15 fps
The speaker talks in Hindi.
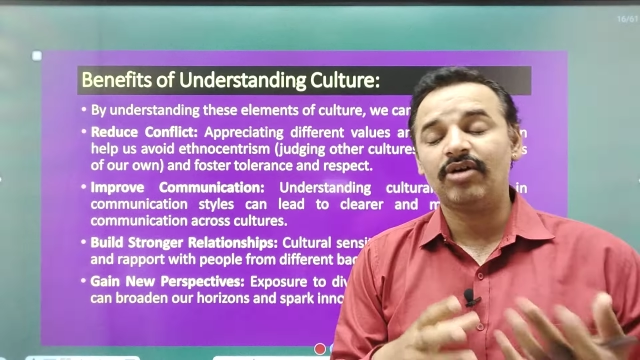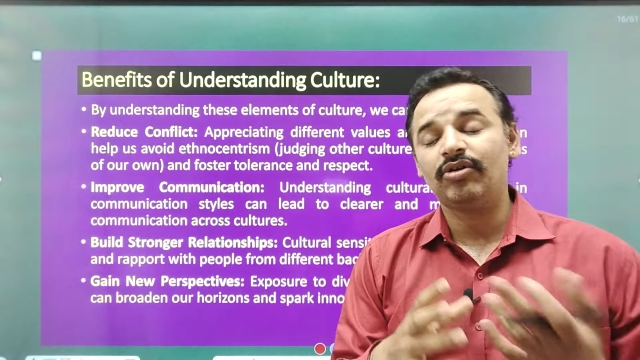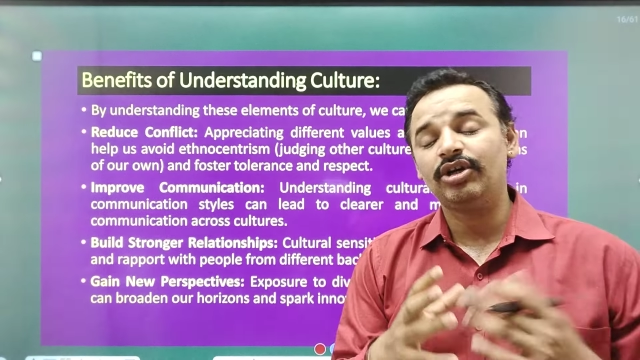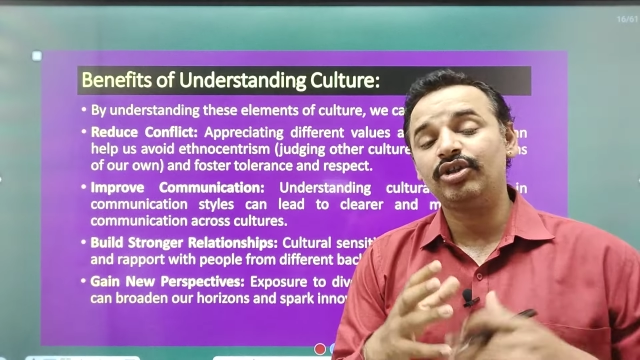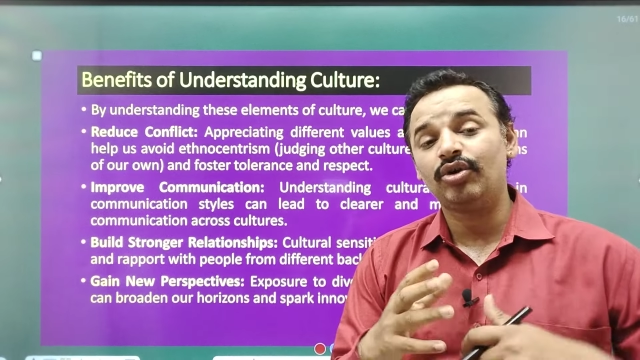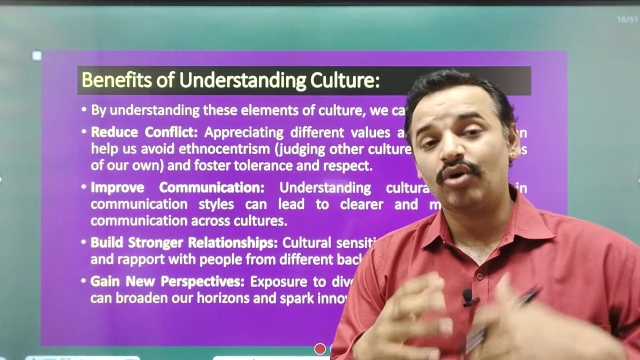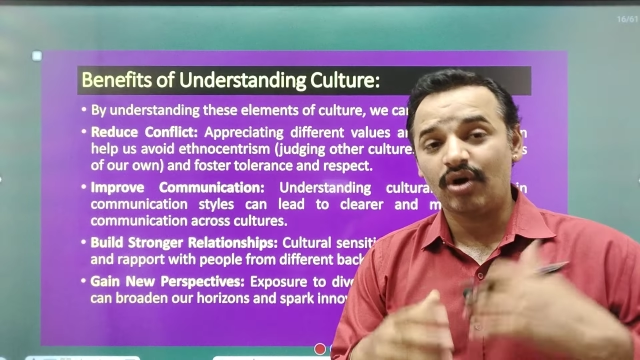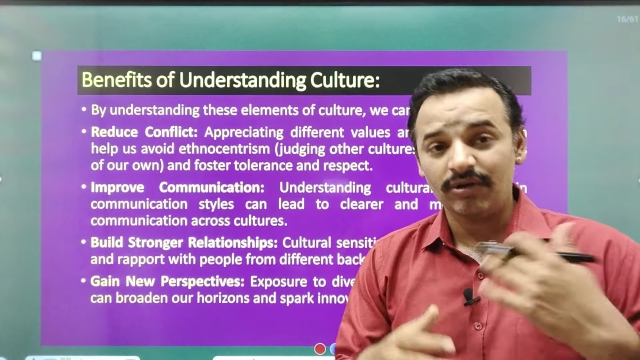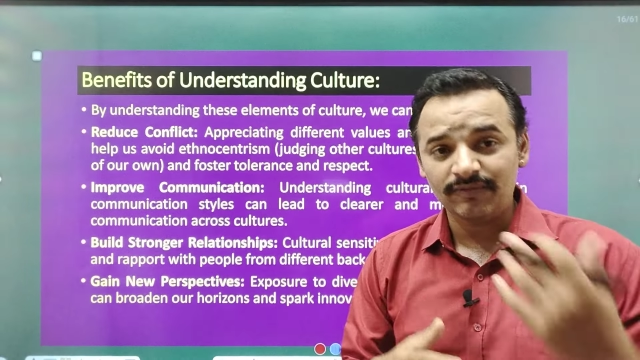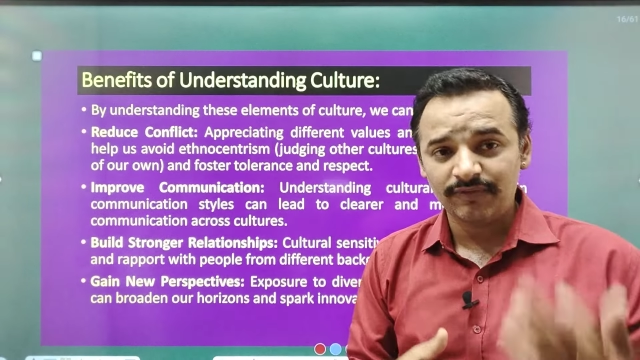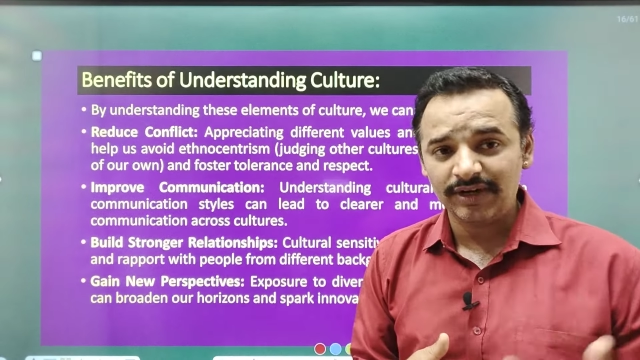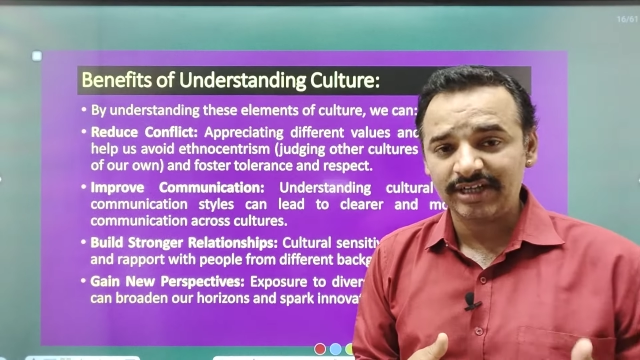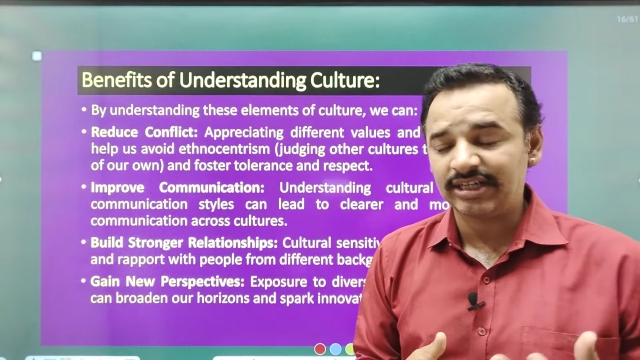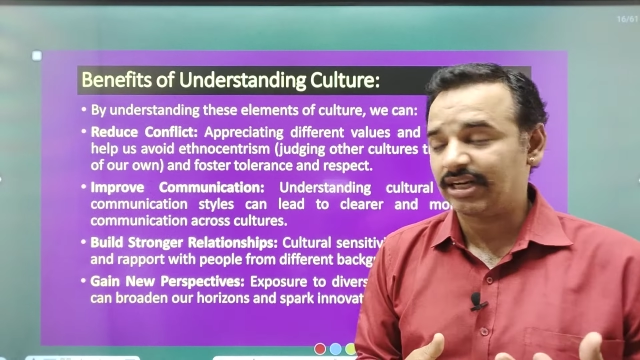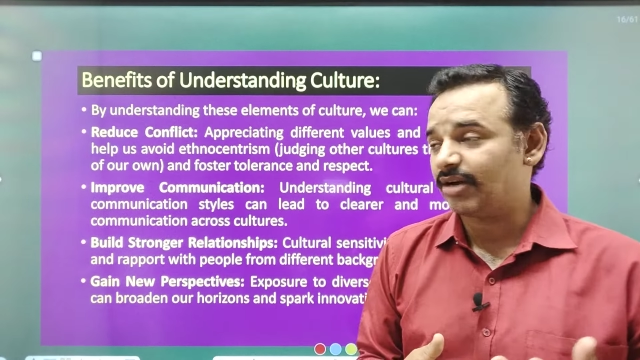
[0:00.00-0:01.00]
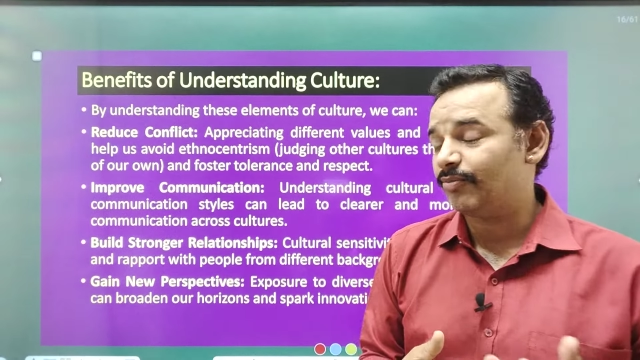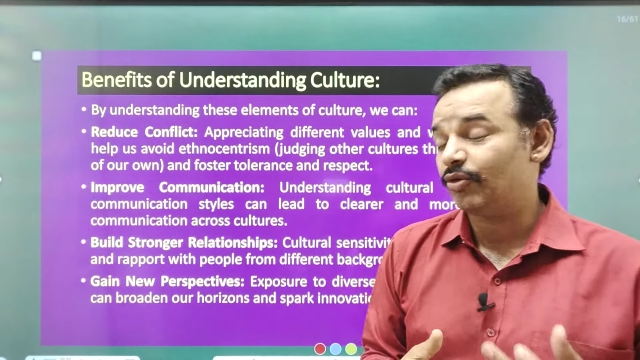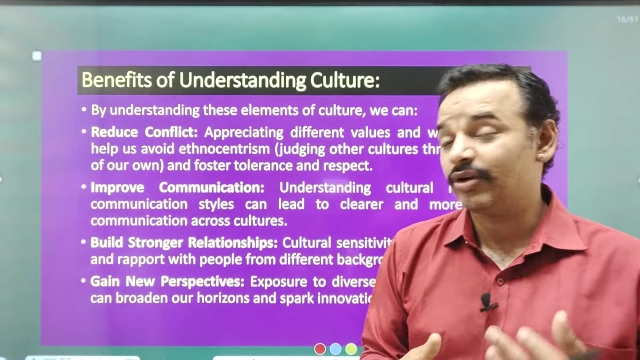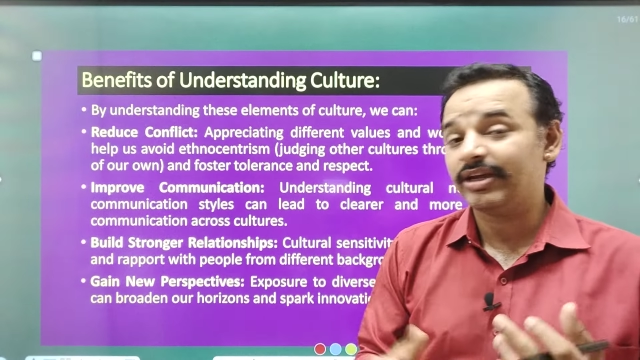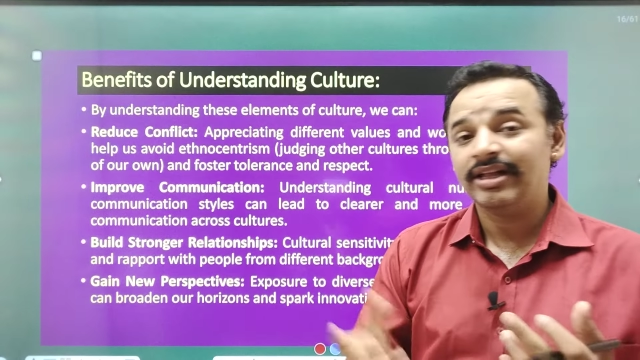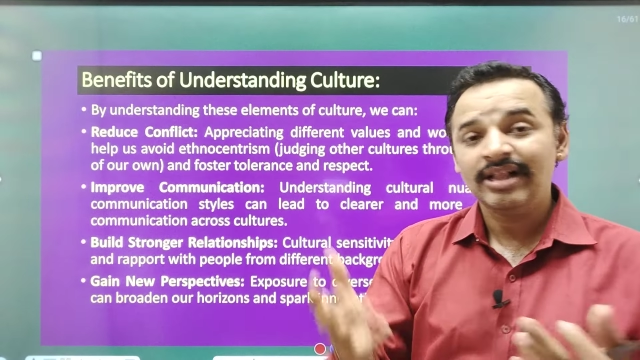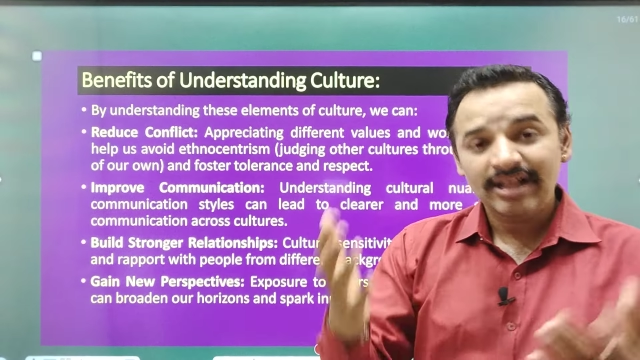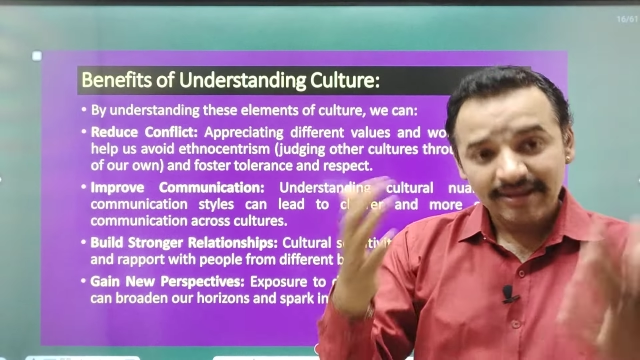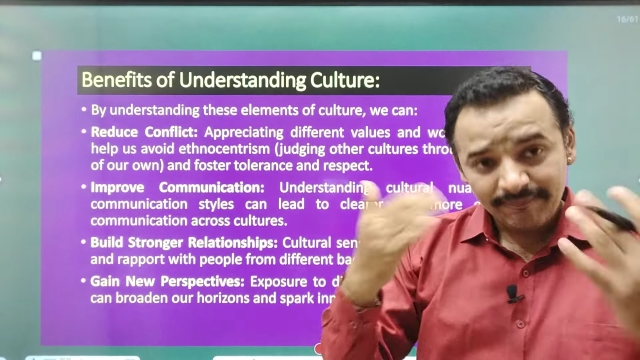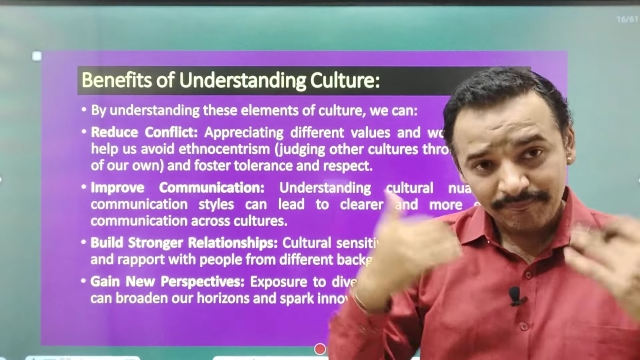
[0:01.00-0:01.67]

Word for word: जाओगे तो कॉन्फ्लिक्ट कम होंगे